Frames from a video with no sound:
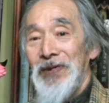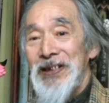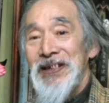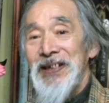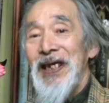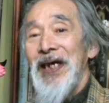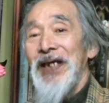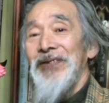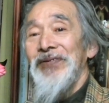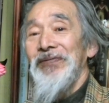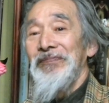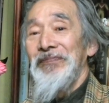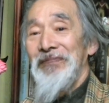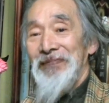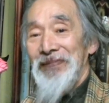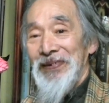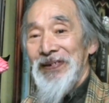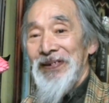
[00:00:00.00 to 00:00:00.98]
は下やと思う。
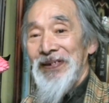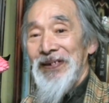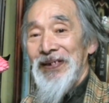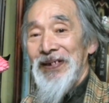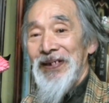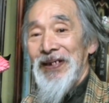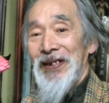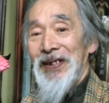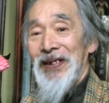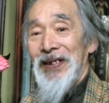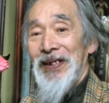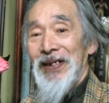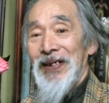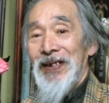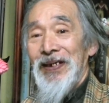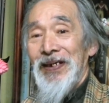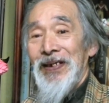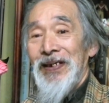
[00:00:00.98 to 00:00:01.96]
まあ使いっ走
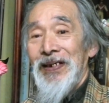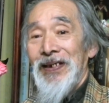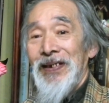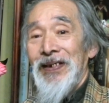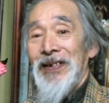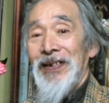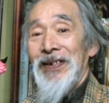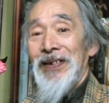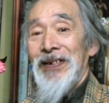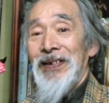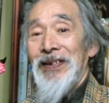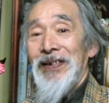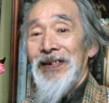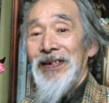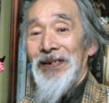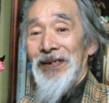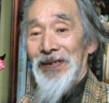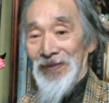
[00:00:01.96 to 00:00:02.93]
りってことですか、要は。
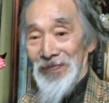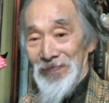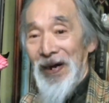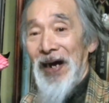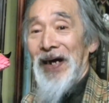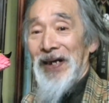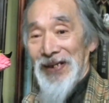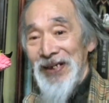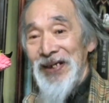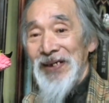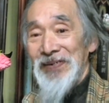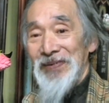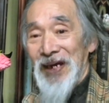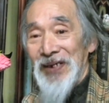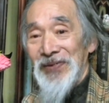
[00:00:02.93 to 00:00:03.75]
まあね、